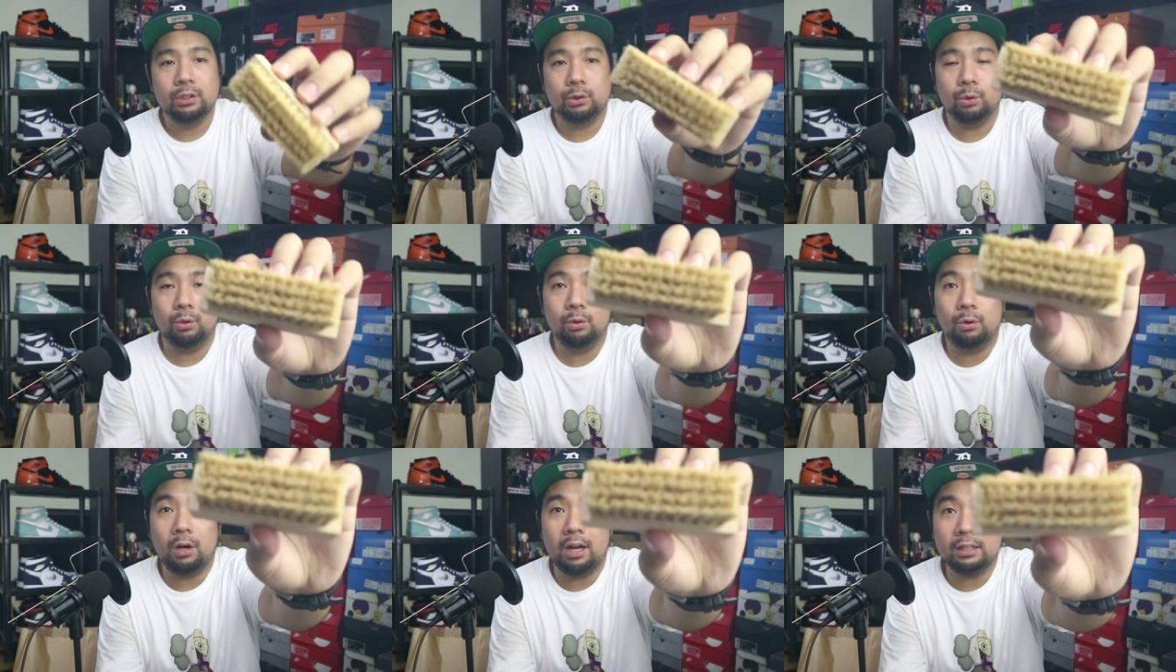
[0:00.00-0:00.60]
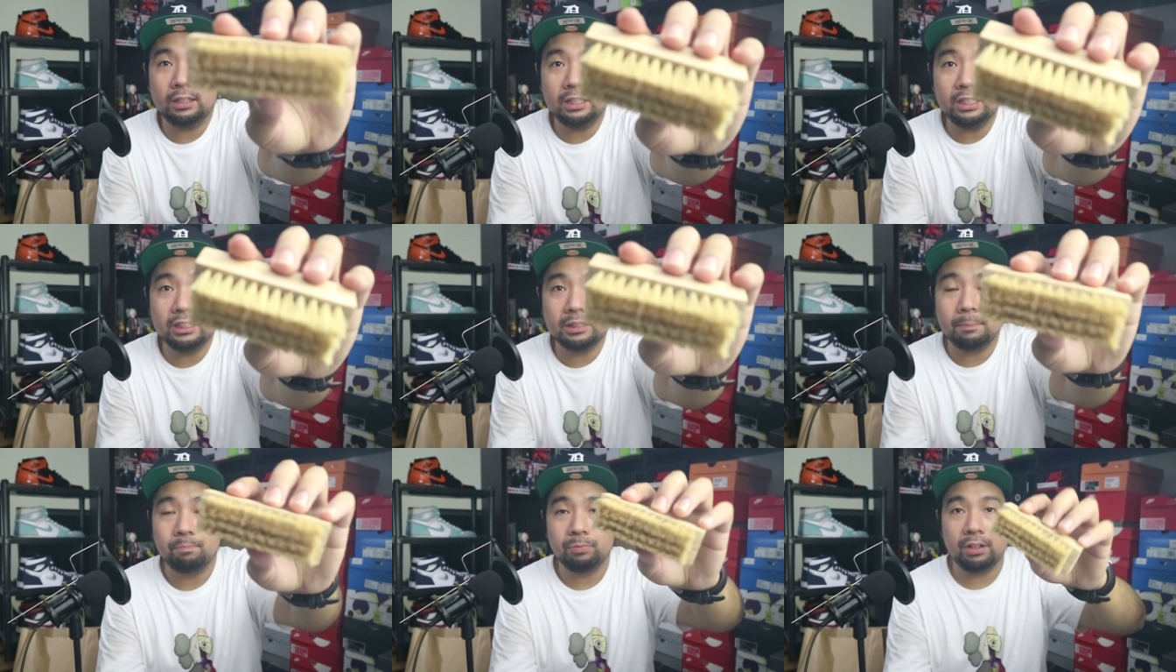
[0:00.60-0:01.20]
So, at
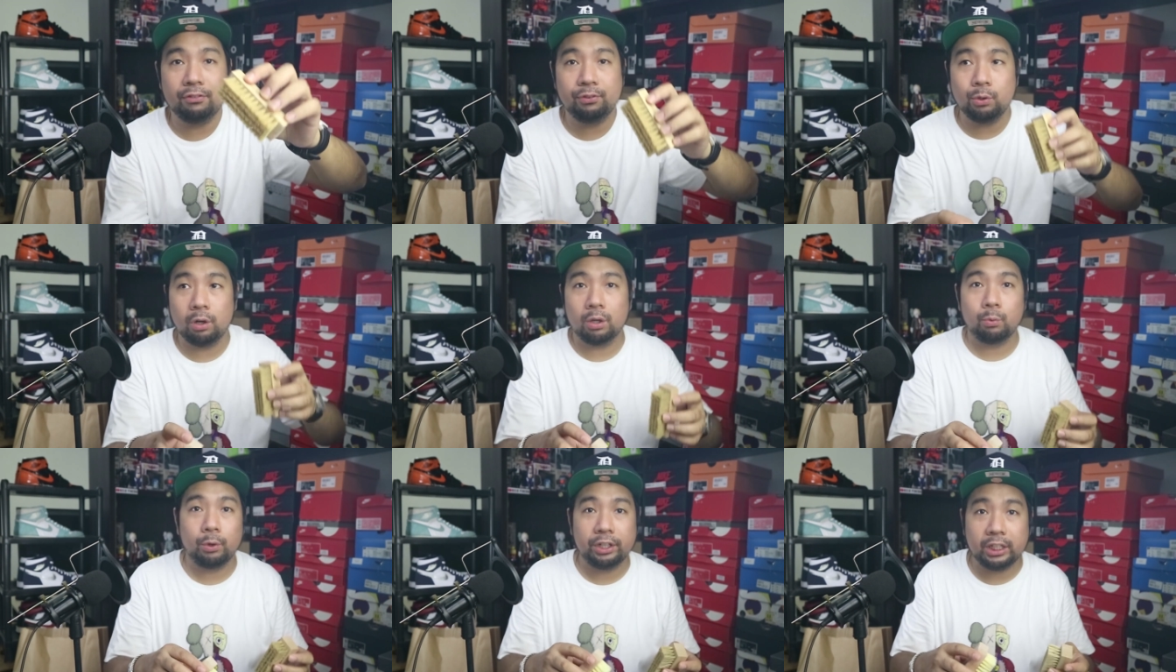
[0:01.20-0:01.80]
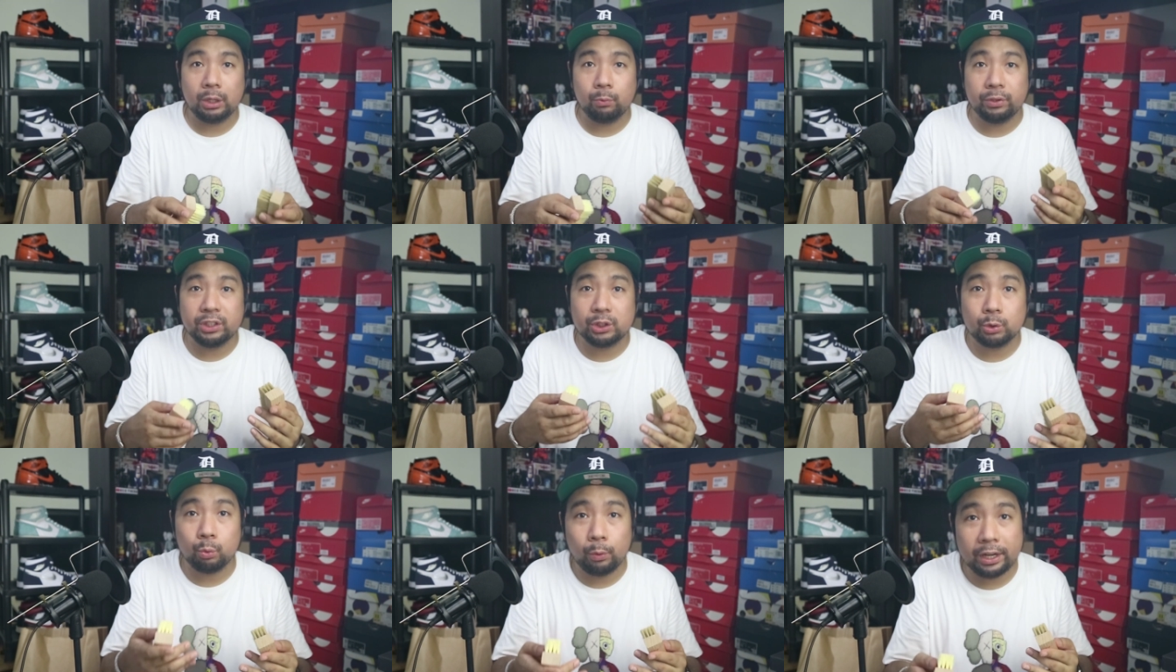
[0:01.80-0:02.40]
least If you are working
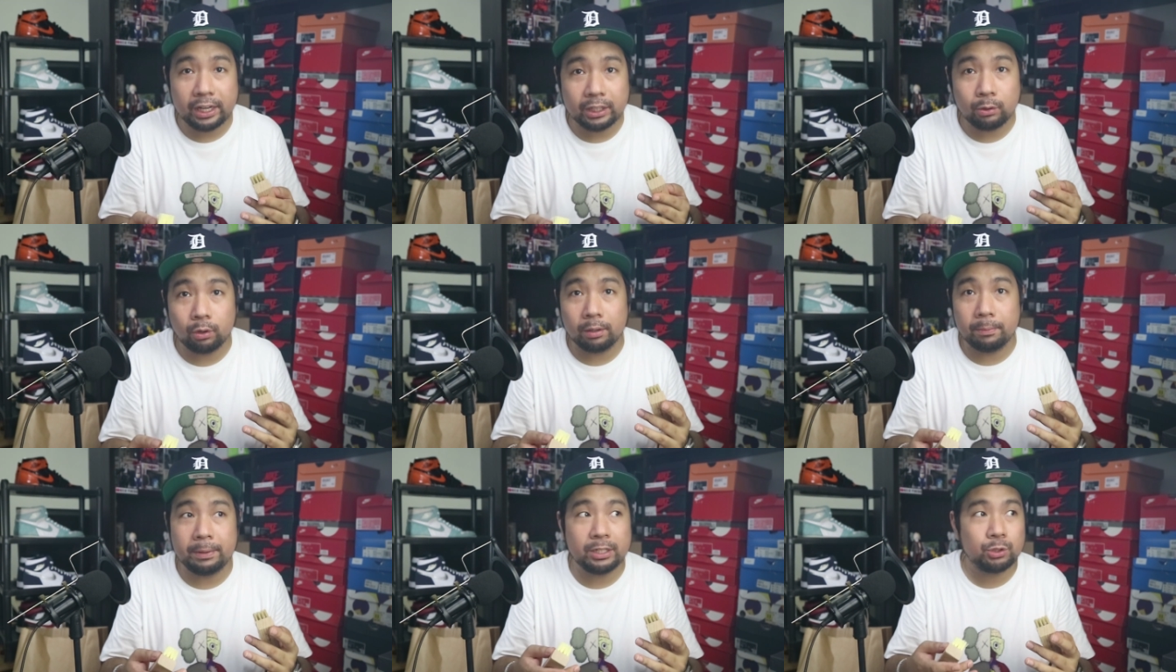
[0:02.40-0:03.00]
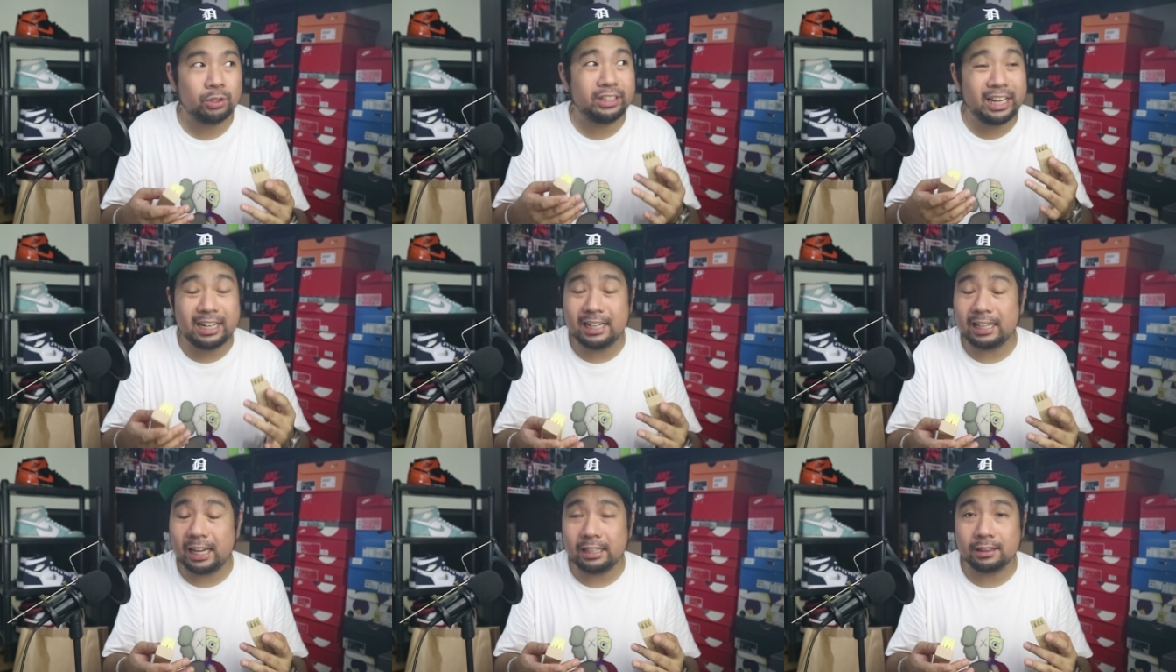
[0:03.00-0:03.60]
with suede or medyo
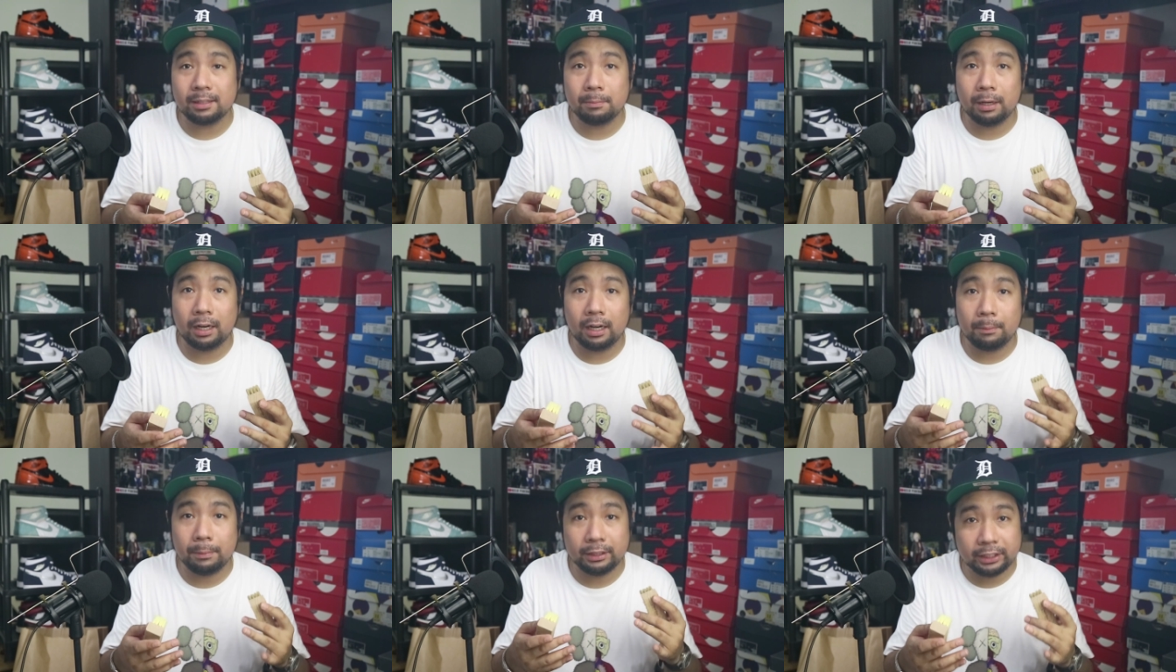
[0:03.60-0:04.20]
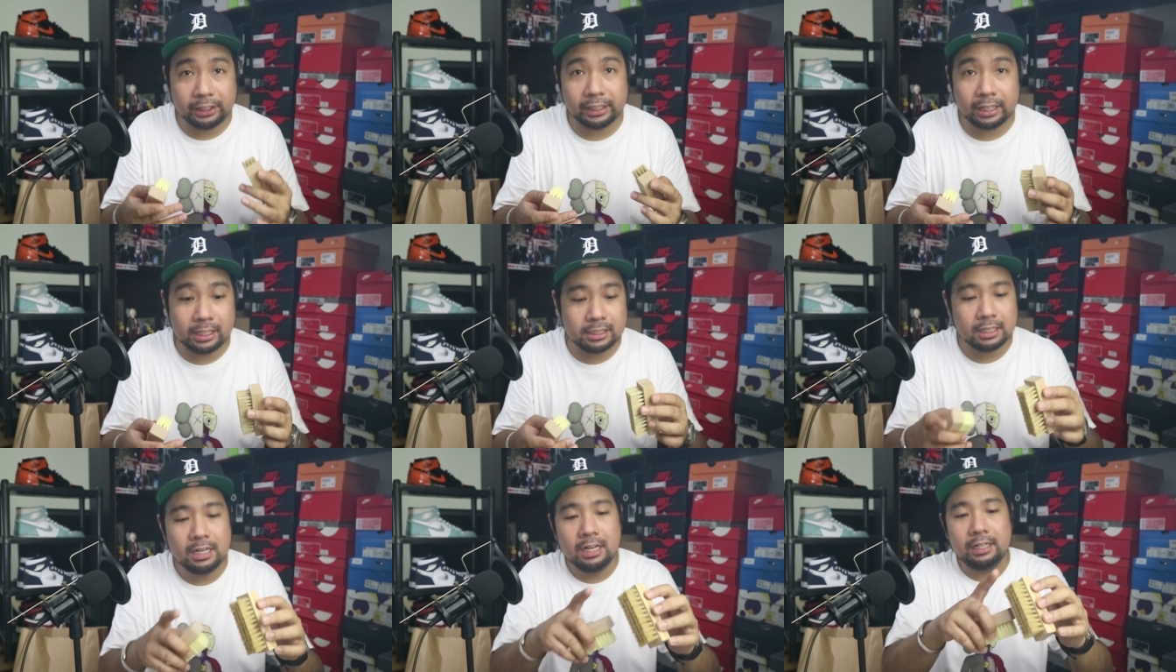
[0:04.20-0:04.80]
delicate na mga
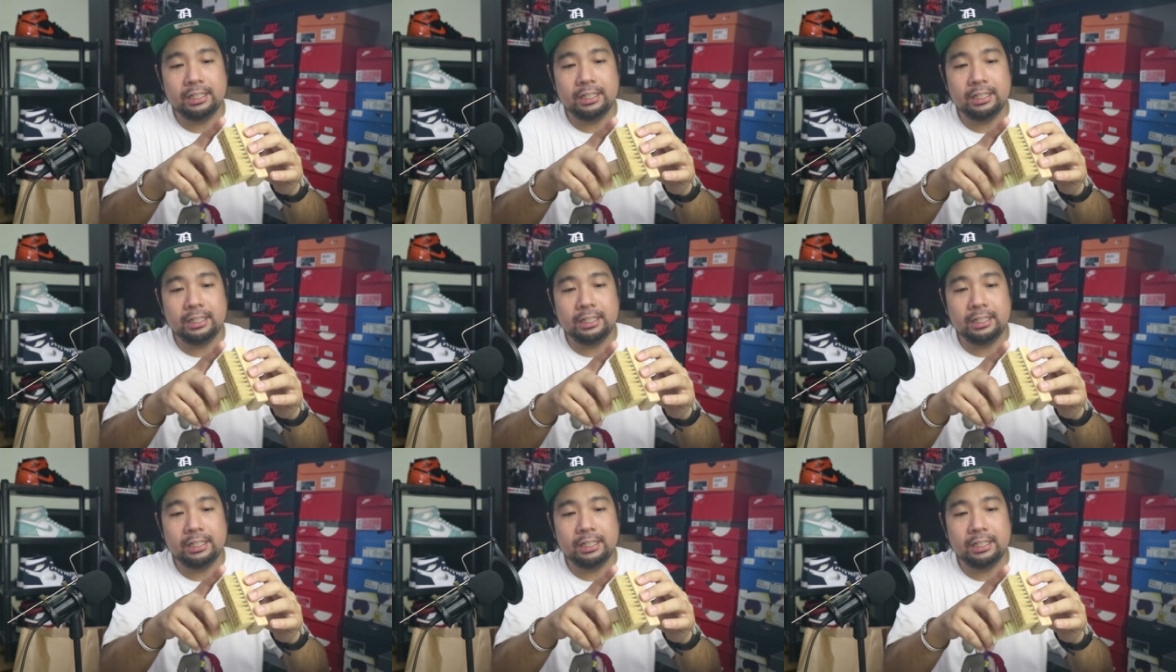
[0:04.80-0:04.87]
materials,